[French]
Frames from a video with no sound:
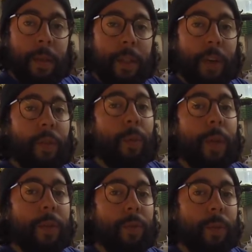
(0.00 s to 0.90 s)
J'avais oublié
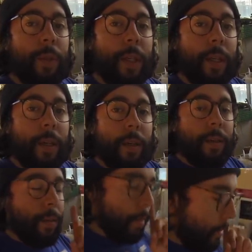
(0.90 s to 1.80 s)
de vous montrer
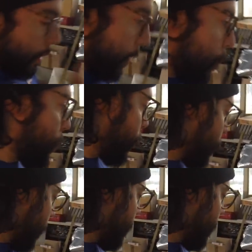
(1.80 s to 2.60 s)
un autre truc qu'on a